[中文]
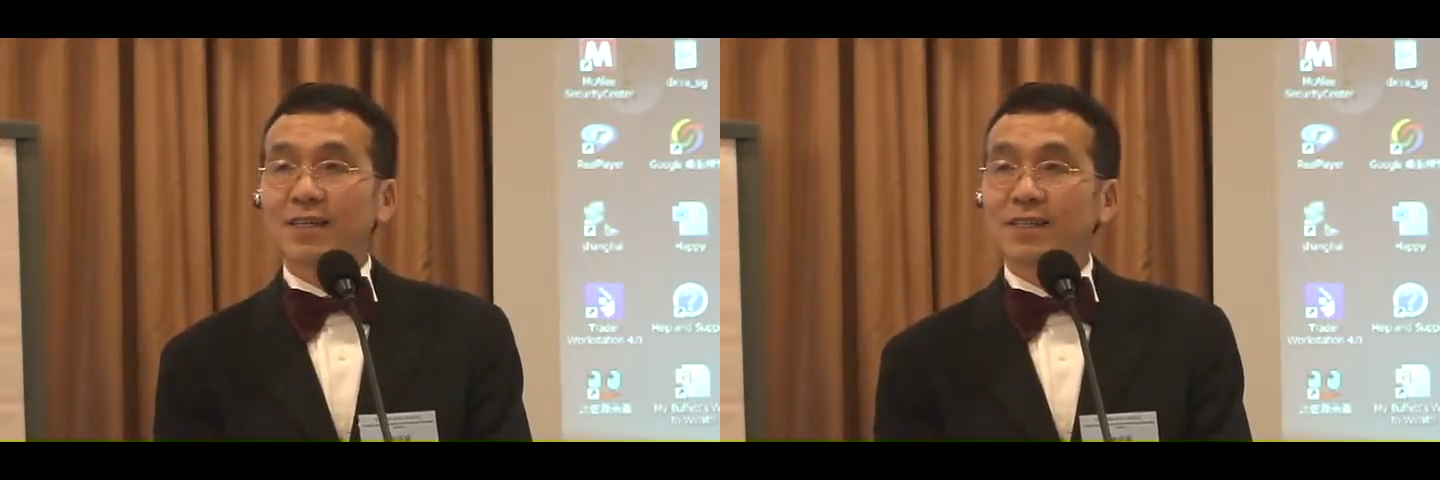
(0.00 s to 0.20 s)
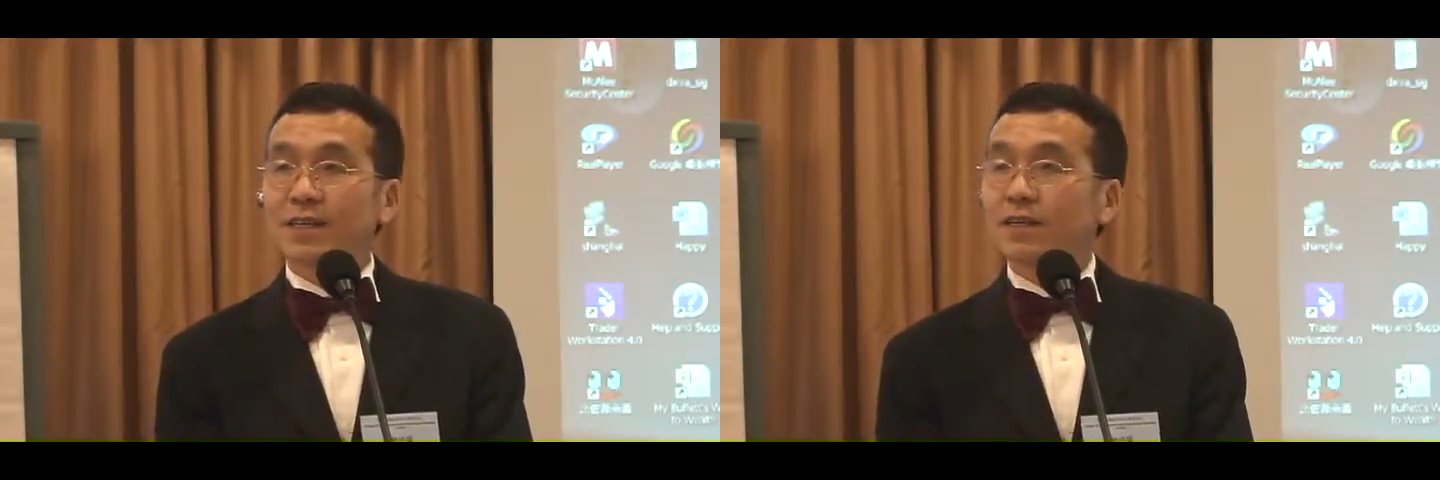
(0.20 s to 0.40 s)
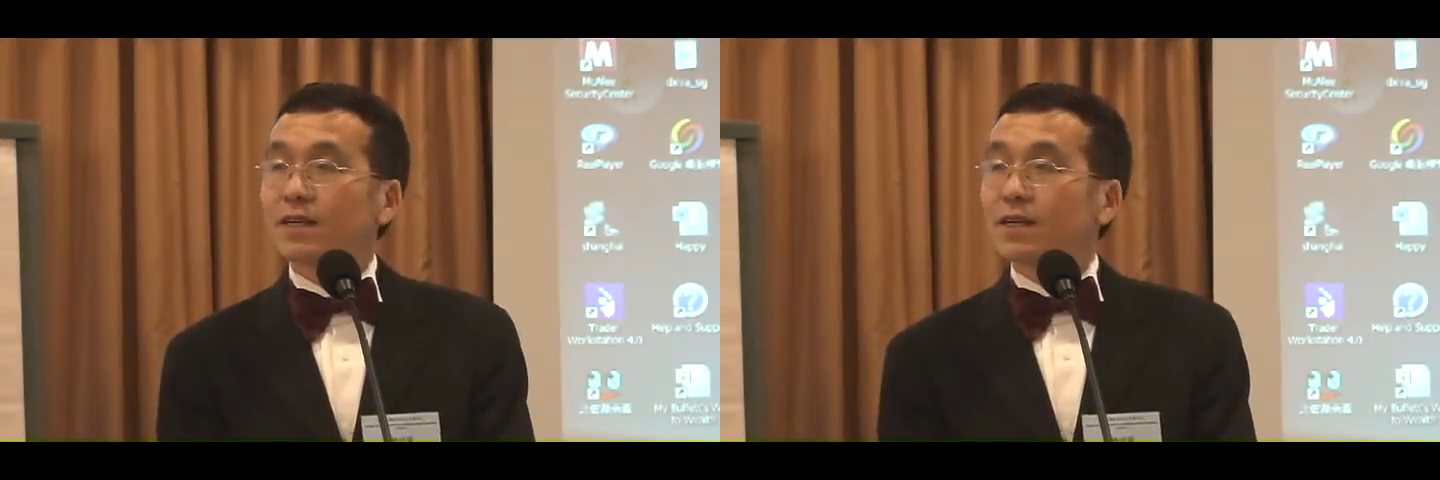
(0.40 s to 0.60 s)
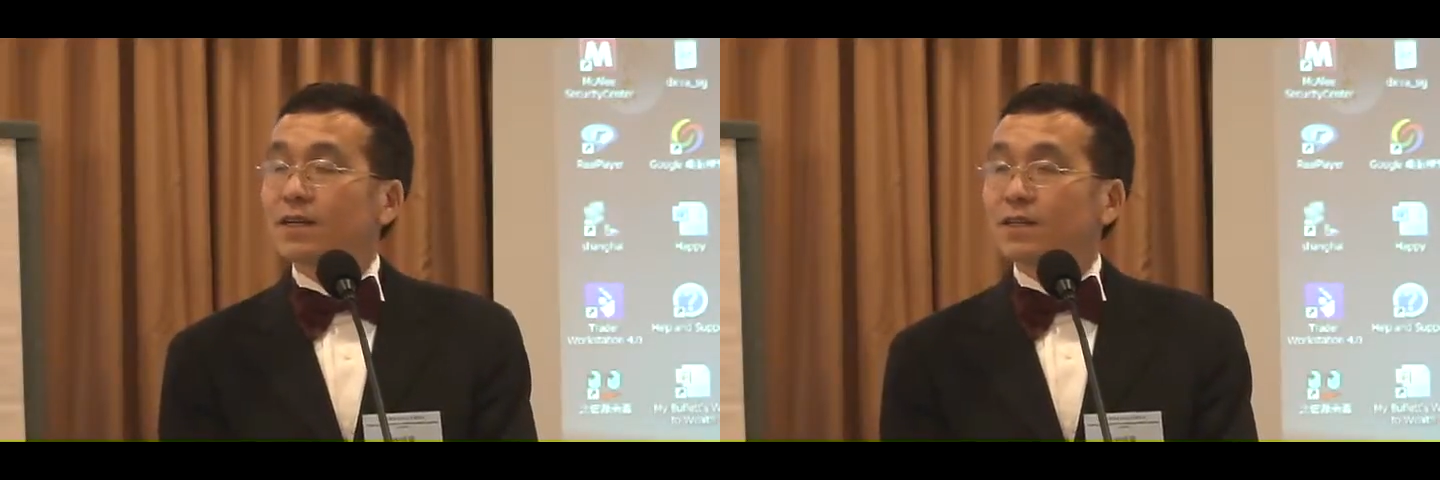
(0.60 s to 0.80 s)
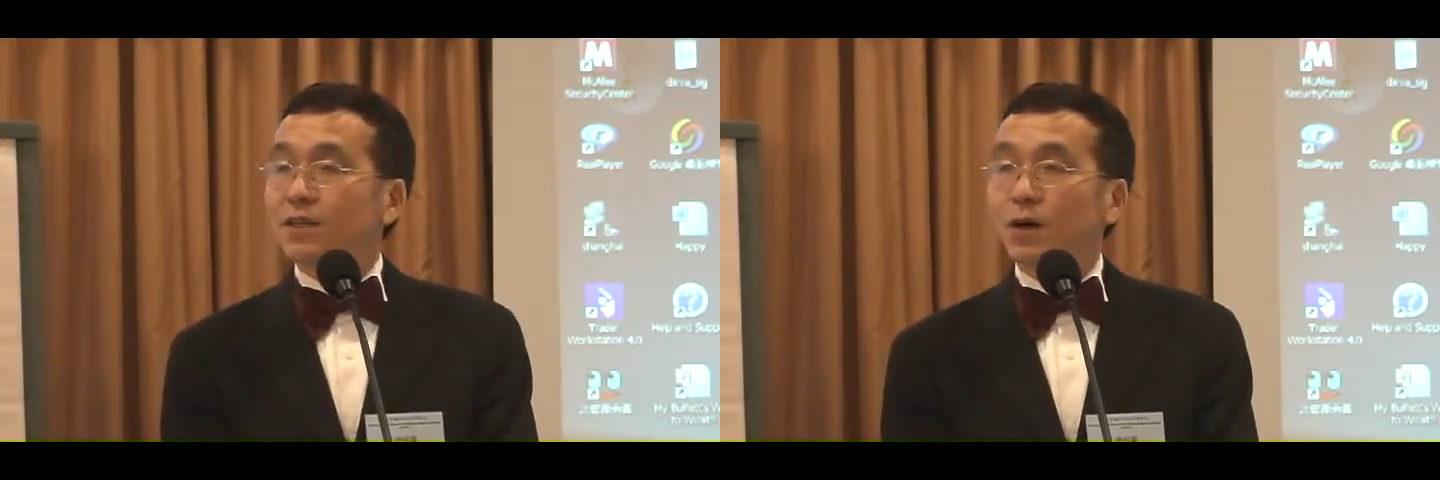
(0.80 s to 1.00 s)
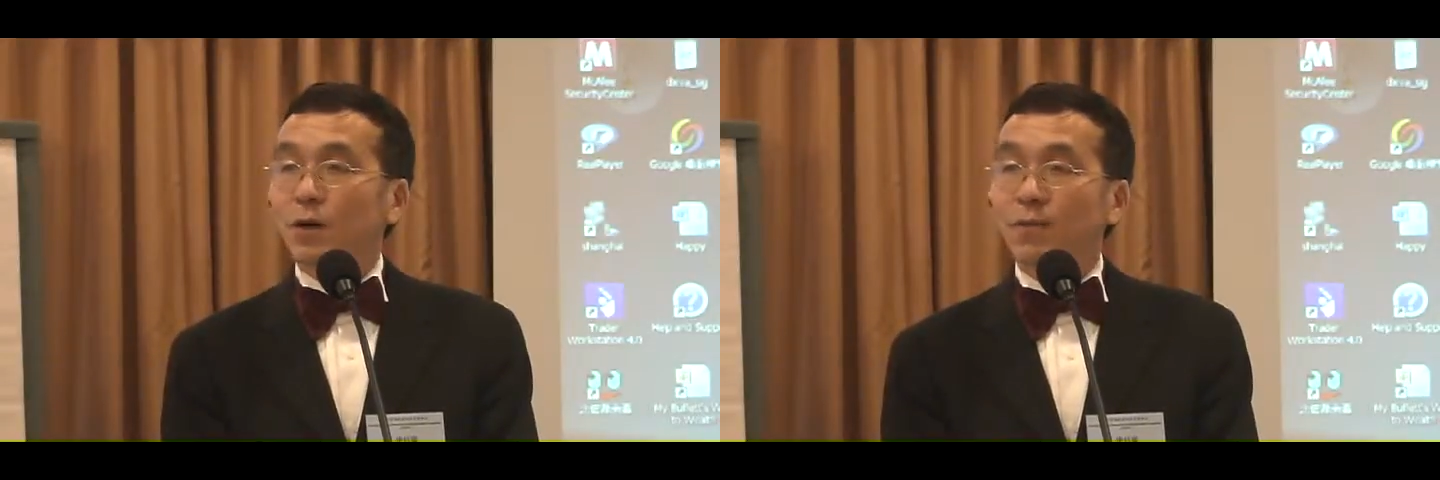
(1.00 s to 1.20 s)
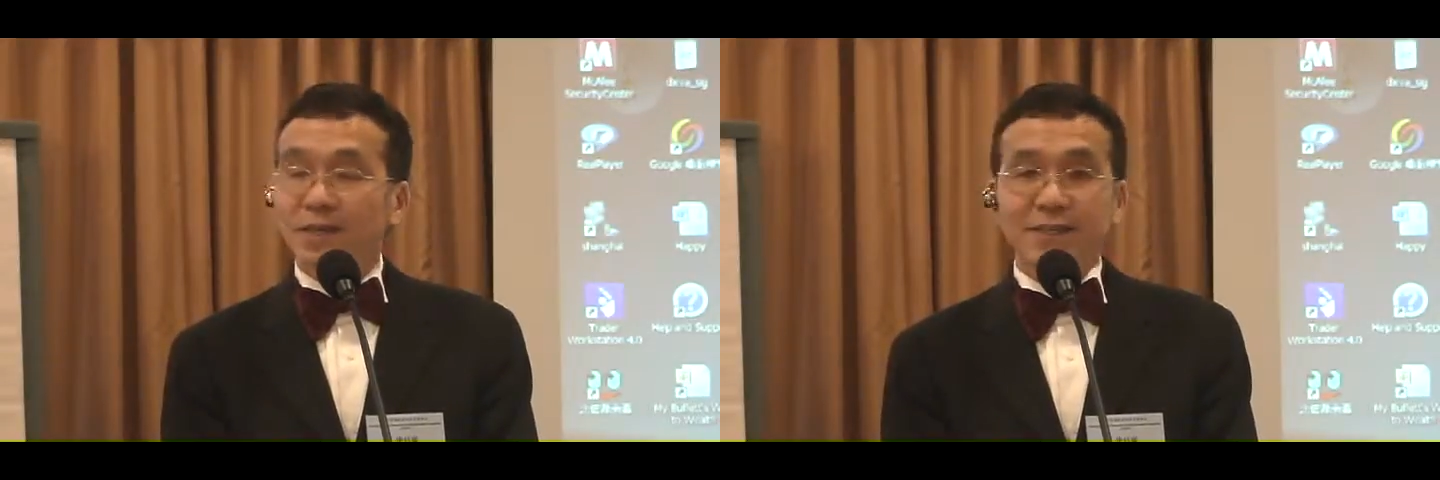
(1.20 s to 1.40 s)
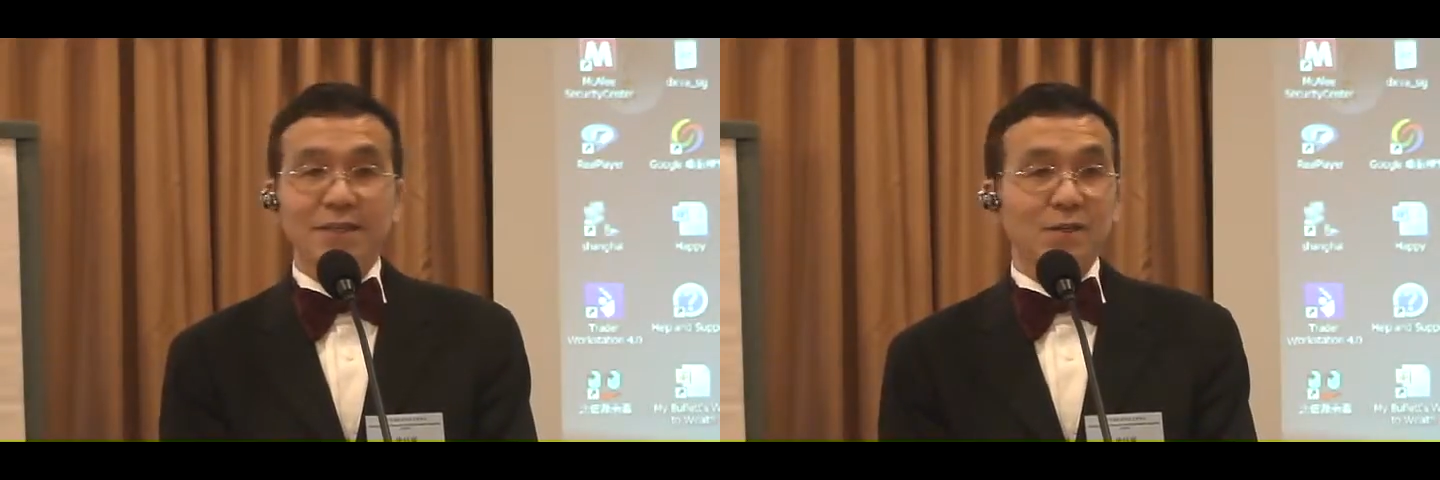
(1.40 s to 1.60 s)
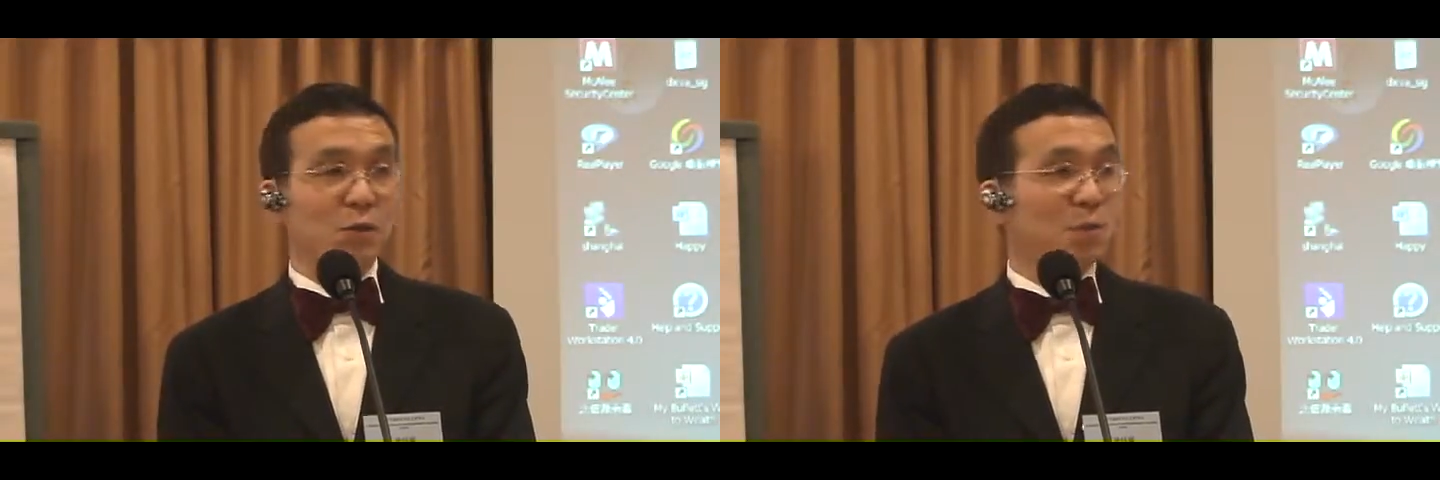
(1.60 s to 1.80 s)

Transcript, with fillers: 一些这个媒体，